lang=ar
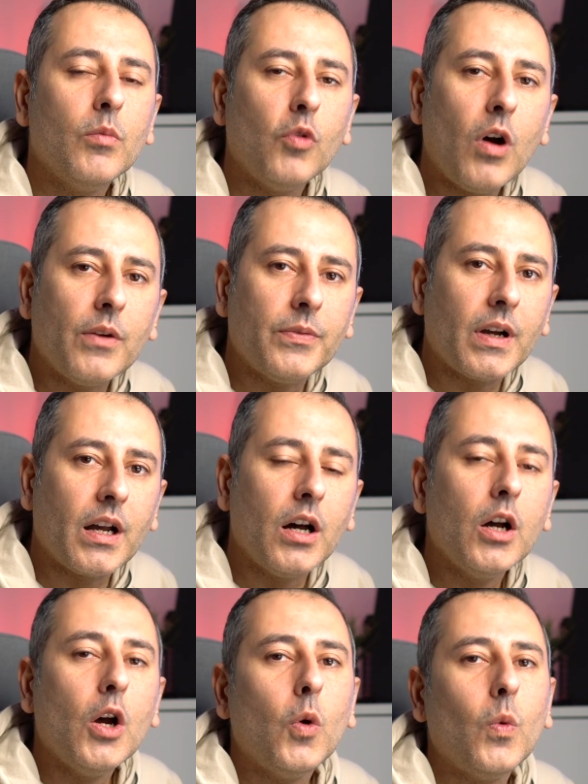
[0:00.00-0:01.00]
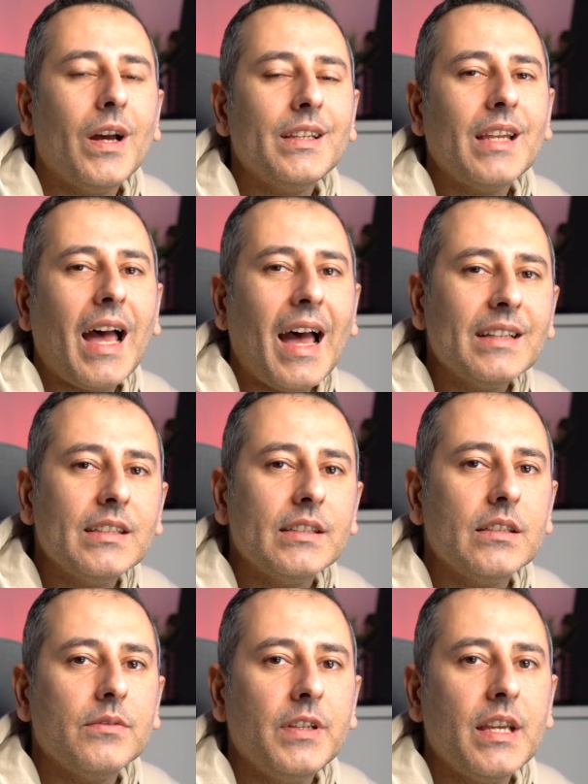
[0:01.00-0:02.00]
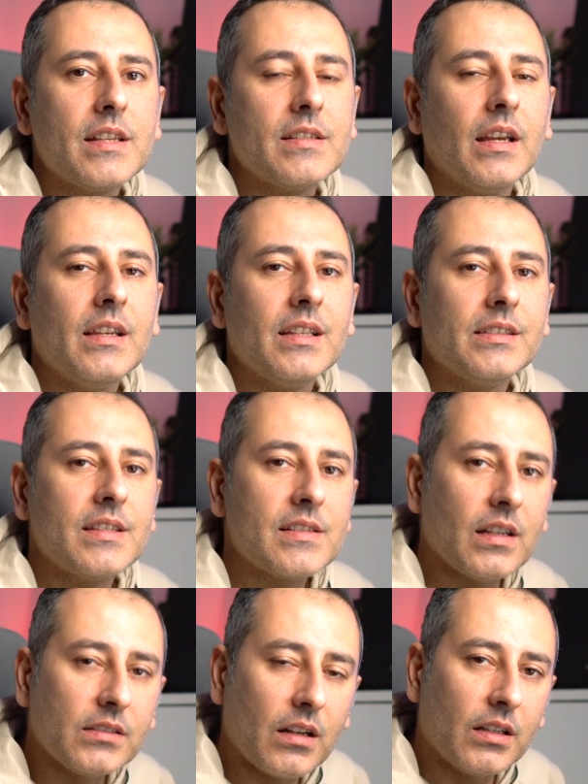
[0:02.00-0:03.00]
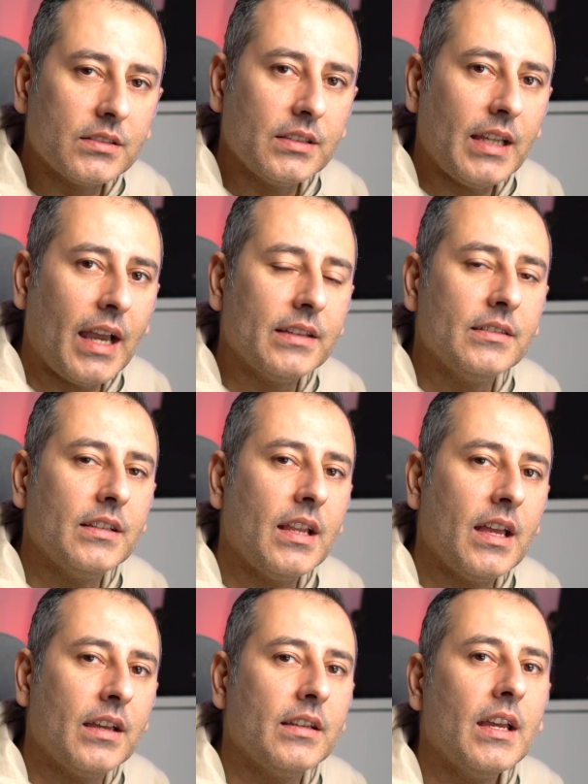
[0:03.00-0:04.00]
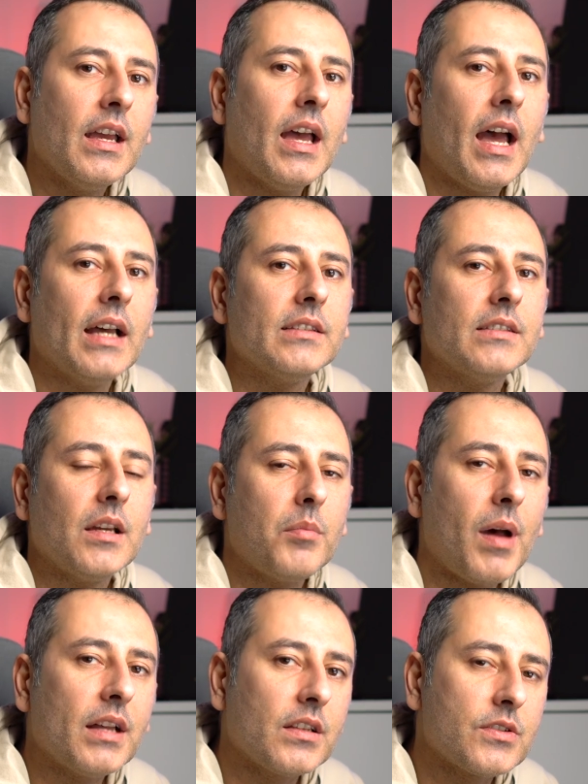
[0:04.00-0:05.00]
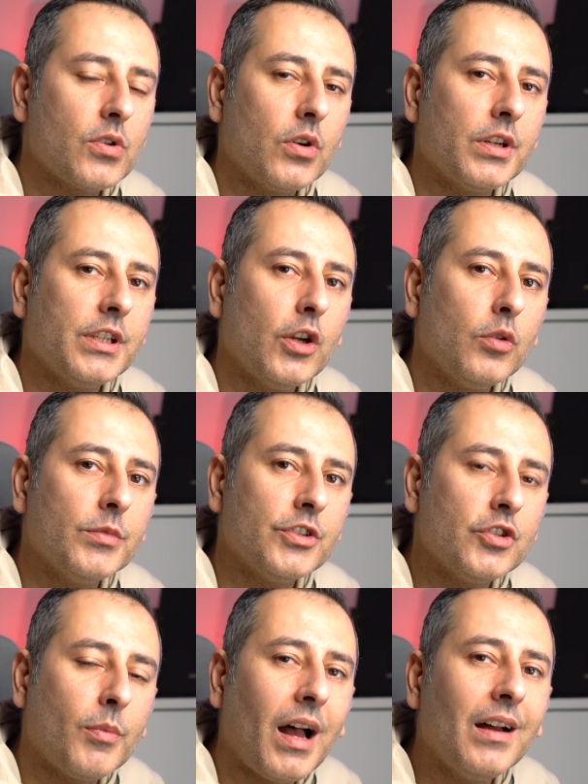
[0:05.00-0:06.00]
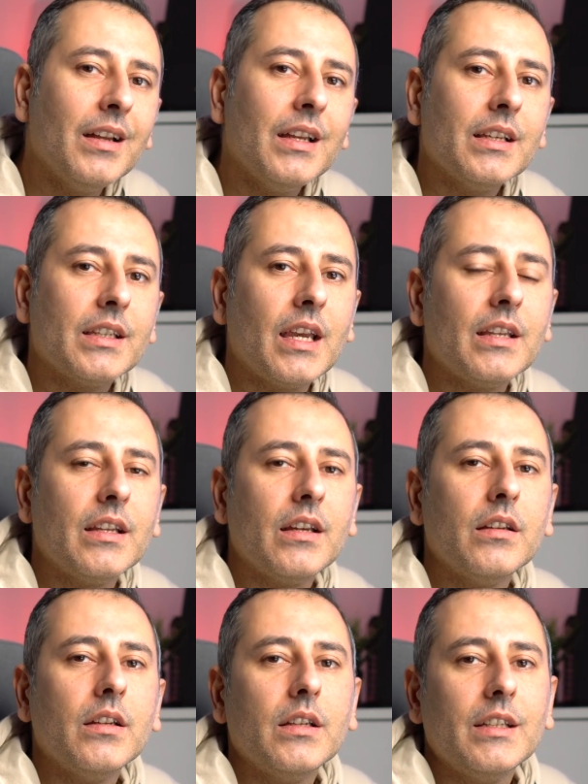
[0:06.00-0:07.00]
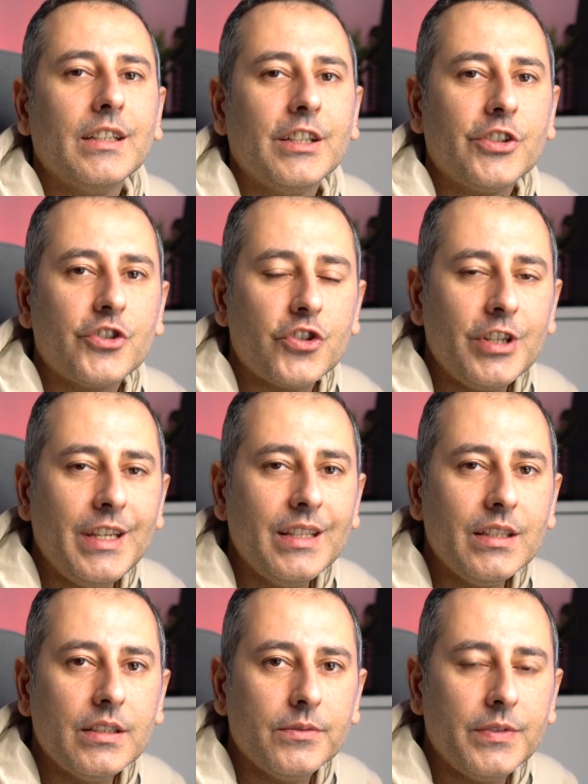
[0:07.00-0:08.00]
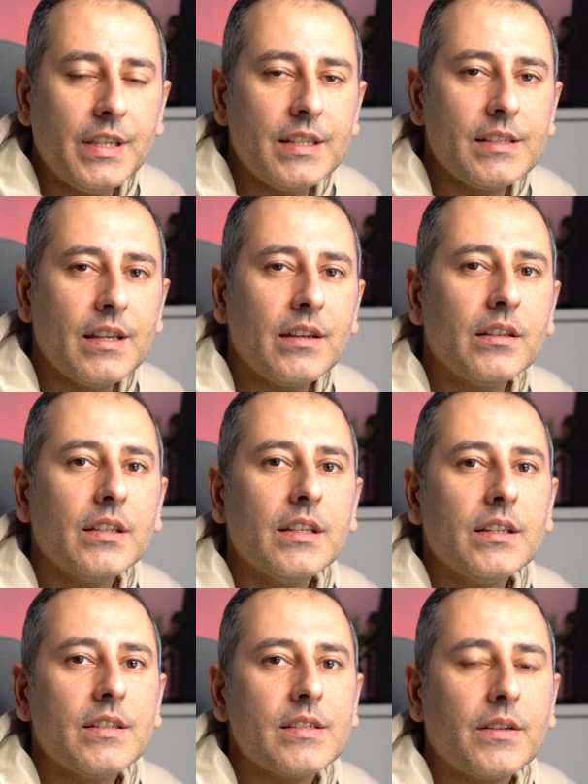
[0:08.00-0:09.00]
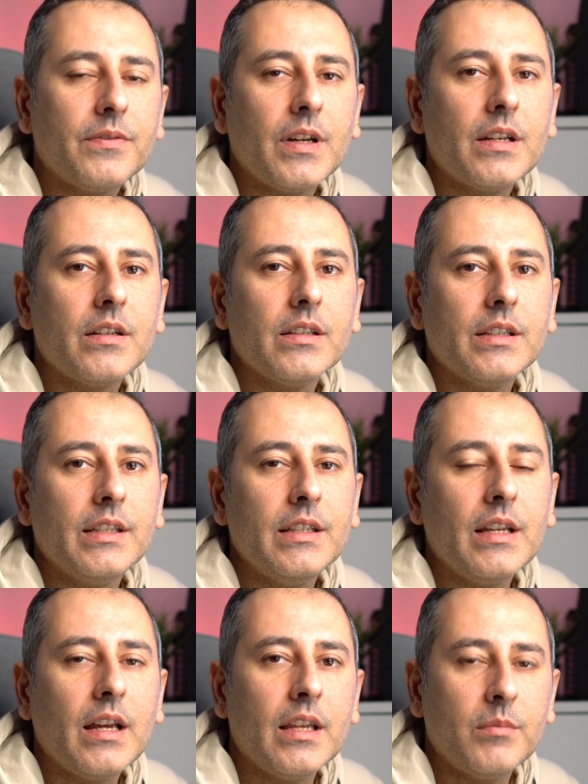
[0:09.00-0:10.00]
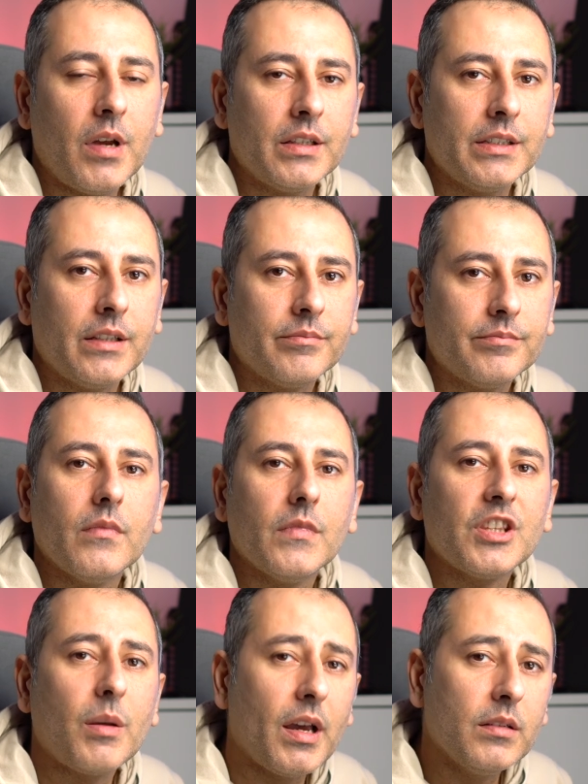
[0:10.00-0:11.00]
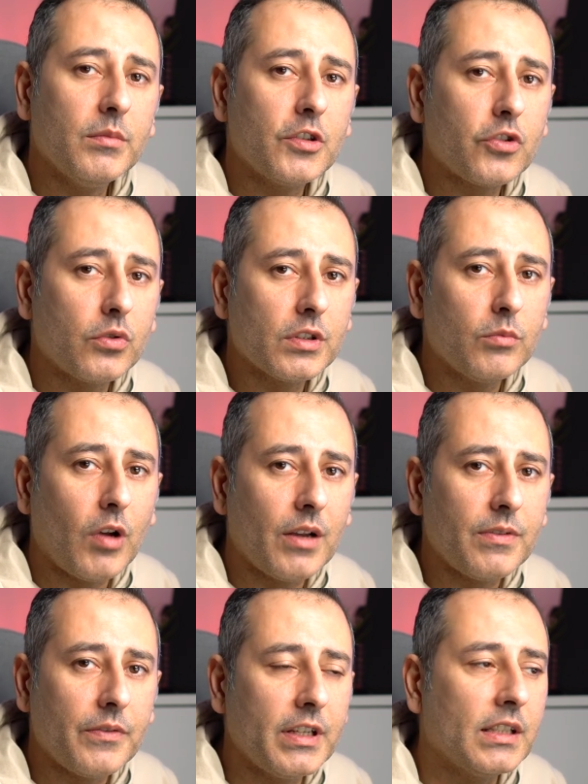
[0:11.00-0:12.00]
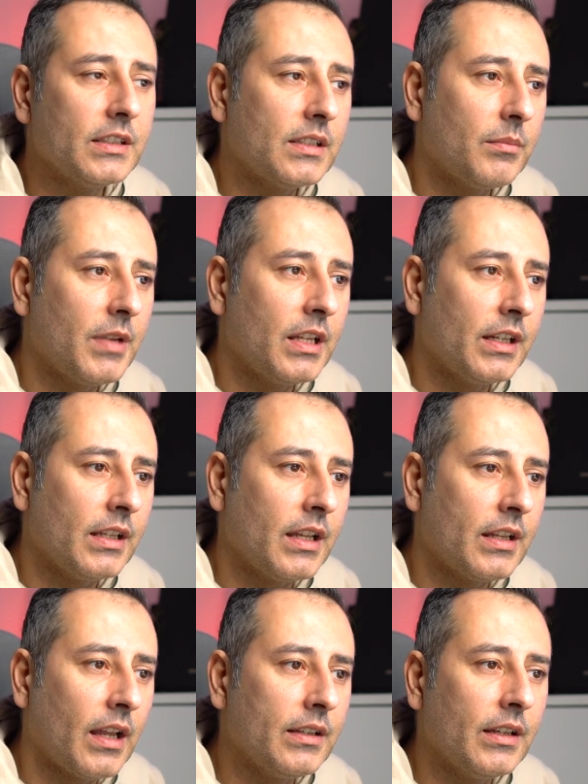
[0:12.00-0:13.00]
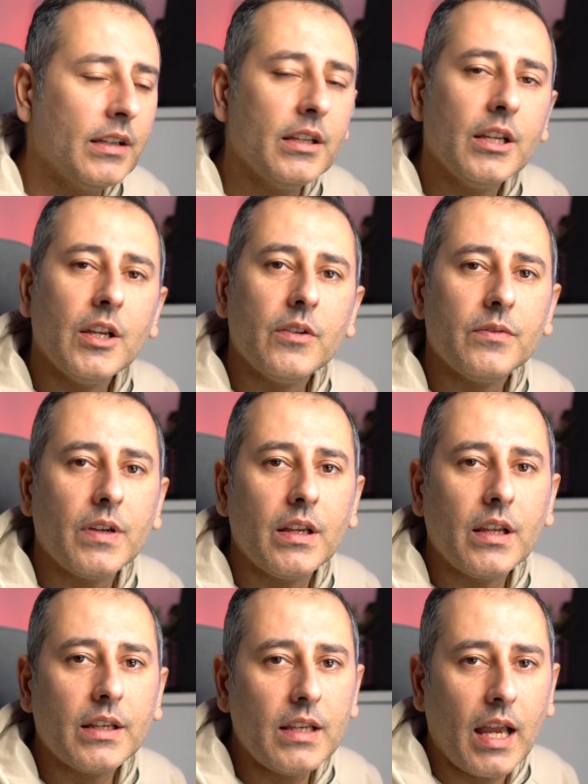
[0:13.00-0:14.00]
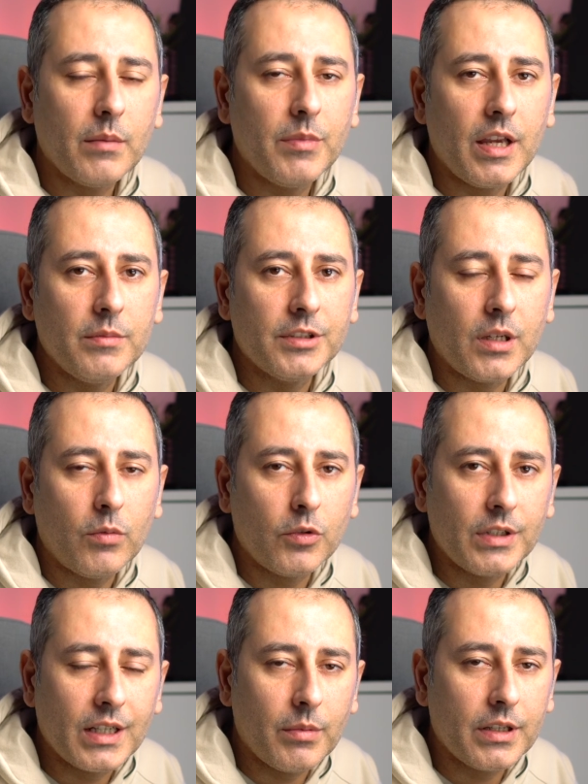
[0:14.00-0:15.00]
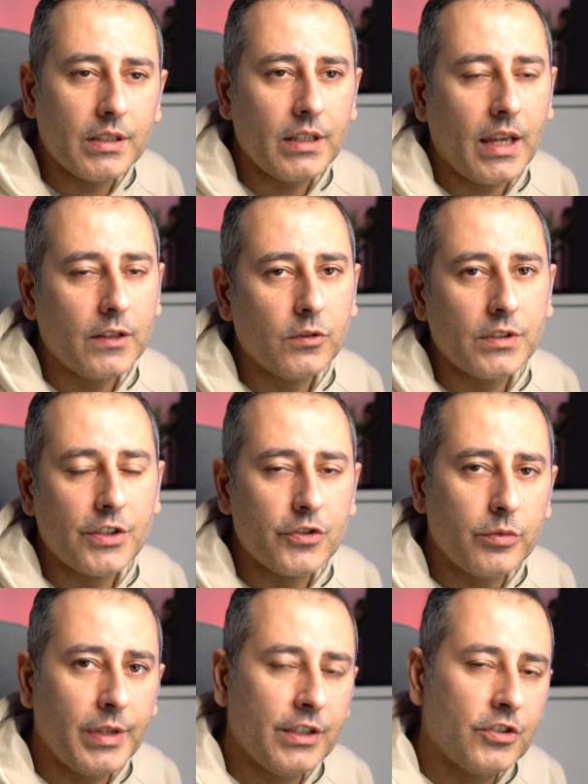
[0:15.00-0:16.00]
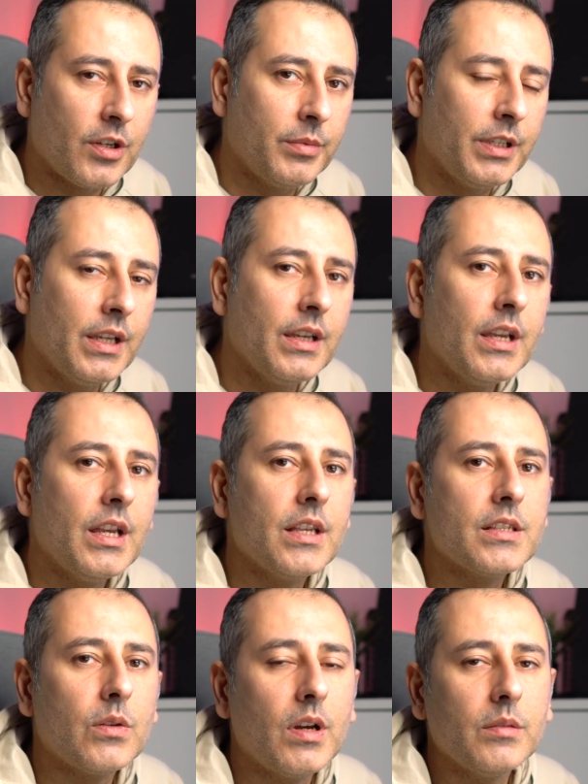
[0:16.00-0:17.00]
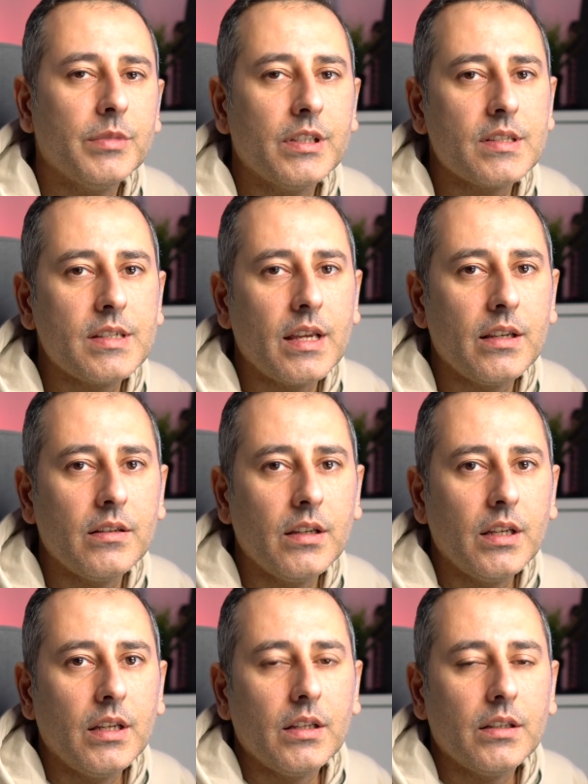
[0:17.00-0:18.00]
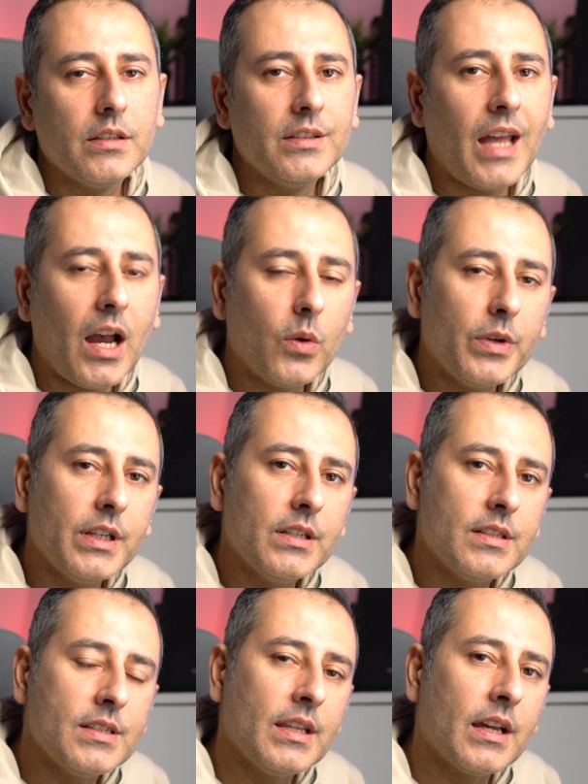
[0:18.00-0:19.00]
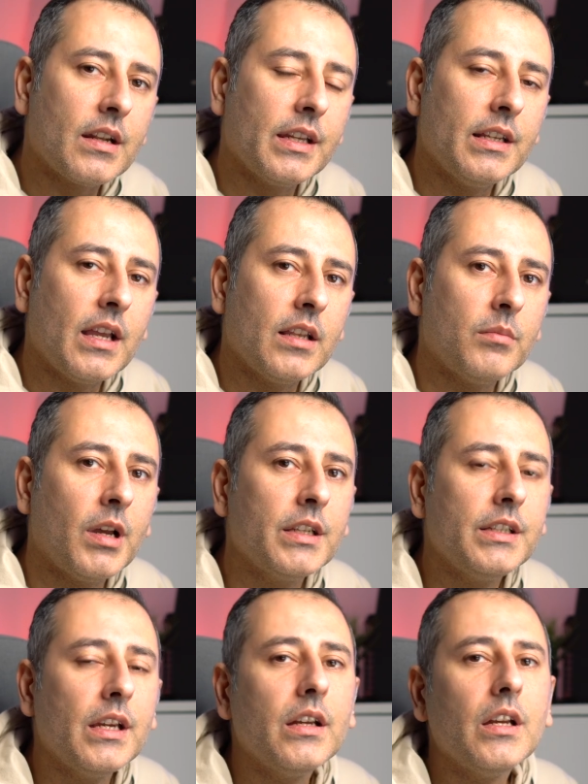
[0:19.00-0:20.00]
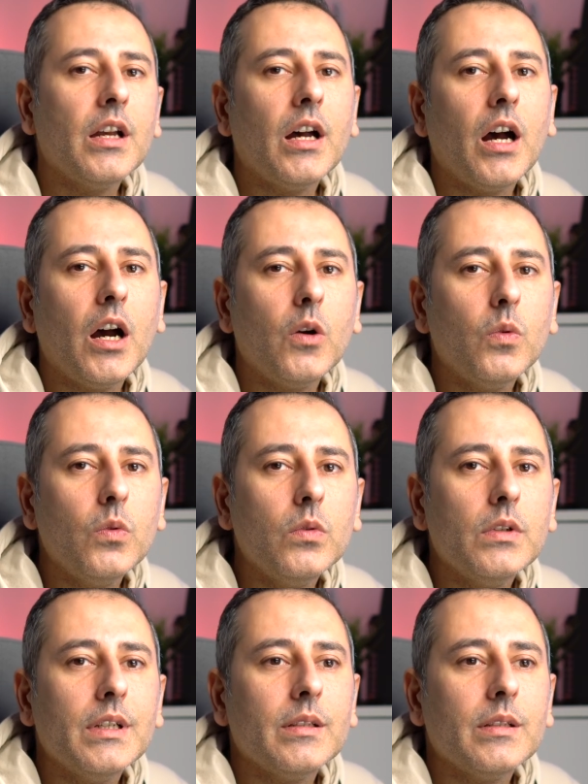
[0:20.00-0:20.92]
موافقة وأن عدد الفيز التي صدرت لحد الآن حتى بعد ظهر يوم الجمعة كان 20 فيزا سفر إلى ألمانيا طبعا بالشروط المخففة التي تم الإعلان عنها فلكل الأحباء اللي بيتابعونا كمان اللي عنده تجربة إيجابية سواء بإرسال دعوة للزيارة إلى ألمانيا أو